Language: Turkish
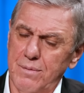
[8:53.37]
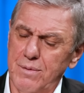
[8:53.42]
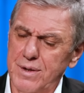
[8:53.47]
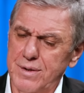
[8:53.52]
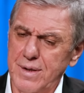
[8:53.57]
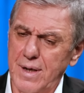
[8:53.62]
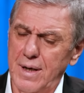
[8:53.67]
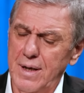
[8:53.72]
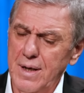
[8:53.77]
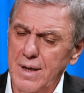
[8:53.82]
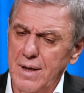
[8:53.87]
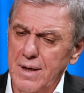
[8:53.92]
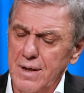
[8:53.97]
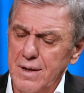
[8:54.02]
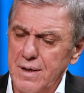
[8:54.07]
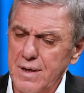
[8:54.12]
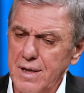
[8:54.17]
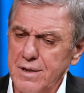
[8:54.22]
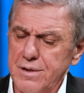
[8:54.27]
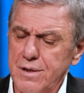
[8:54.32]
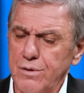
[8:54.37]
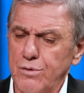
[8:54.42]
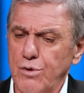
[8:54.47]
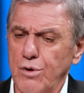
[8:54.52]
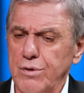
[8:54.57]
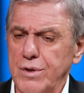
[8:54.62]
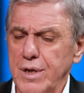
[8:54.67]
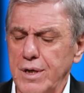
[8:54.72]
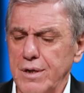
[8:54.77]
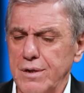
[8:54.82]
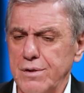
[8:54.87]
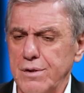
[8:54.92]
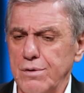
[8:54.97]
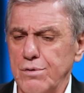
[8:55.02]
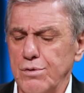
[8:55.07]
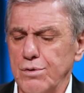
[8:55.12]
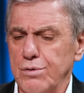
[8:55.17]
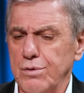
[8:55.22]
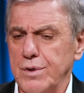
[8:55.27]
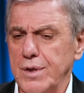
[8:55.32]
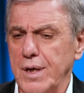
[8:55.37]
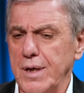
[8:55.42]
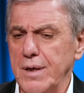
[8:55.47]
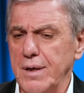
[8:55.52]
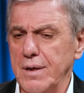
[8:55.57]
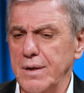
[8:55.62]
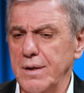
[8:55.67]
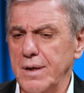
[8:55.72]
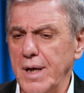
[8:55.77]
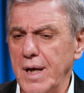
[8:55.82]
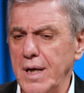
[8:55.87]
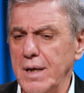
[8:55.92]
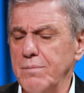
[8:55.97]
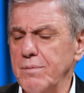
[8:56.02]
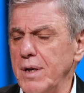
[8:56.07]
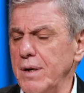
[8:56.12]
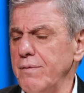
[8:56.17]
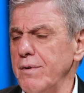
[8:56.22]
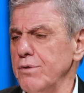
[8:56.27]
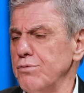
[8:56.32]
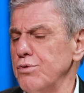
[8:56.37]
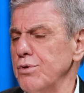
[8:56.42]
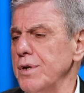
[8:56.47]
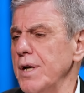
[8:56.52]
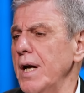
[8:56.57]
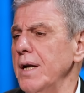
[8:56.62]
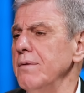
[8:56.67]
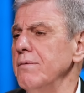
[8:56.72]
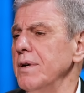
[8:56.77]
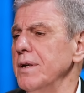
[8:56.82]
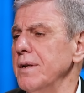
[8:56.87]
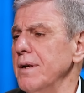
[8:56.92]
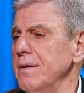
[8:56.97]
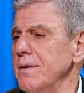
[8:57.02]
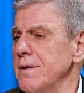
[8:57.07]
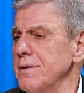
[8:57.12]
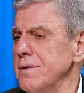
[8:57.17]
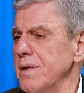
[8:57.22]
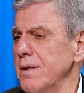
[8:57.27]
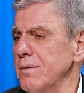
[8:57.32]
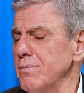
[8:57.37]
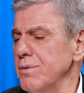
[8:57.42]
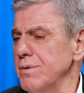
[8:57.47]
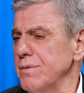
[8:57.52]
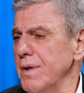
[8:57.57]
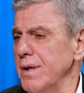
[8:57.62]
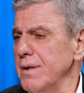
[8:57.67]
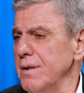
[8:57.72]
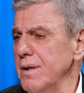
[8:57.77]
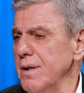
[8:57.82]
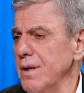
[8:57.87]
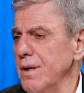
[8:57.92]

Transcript: Mesela Yeşilköy'de, Yeşilyurt'ta Ermeni ve Süryani vatandaşlarımız var.